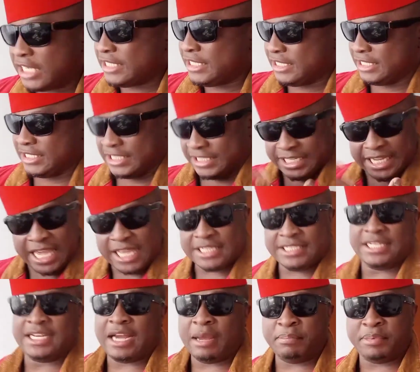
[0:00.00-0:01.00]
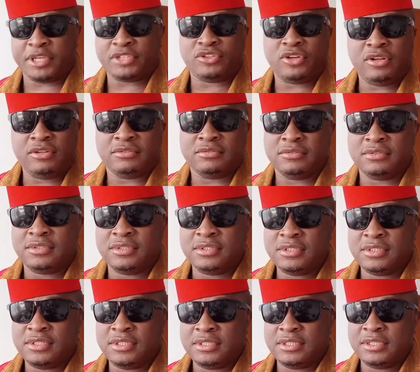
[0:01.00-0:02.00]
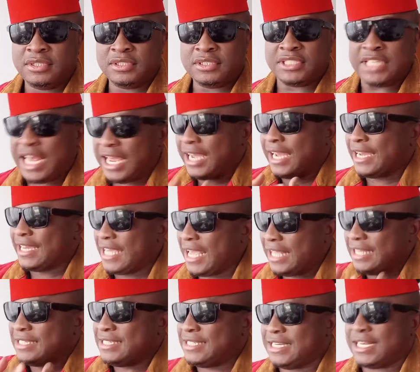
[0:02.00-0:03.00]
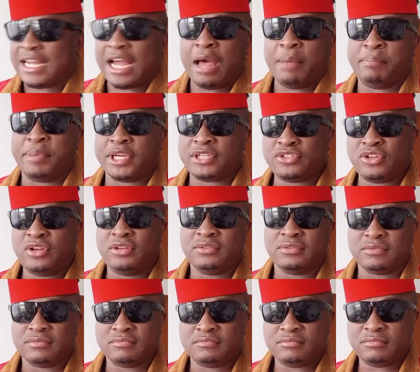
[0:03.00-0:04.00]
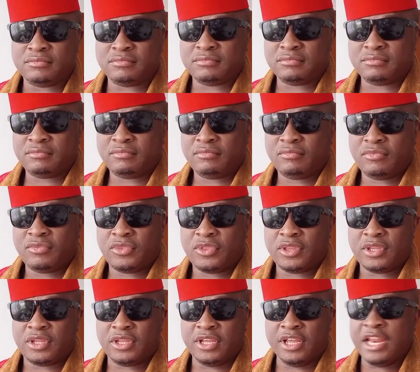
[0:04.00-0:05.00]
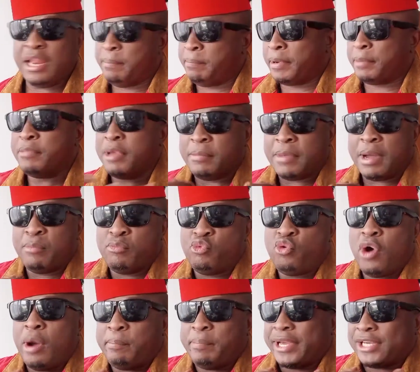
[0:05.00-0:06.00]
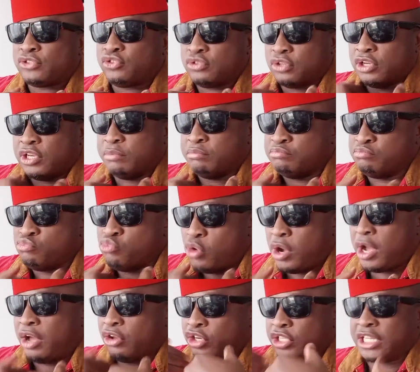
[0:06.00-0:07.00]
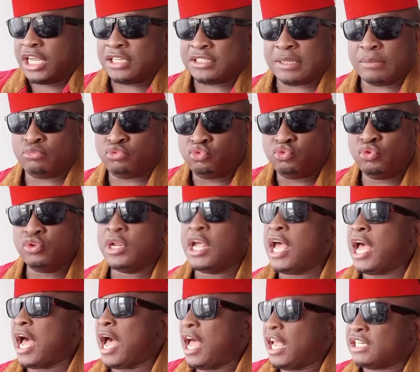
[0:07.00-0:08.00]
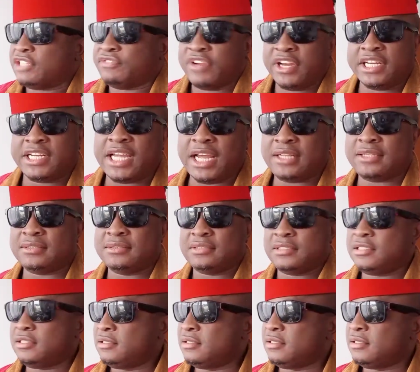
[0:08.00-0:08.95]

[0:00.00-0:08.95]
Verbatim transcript: sans rien dire à personne, sans rien dire à personne. Il est même à moi, personne, moi, on était ensemble H24.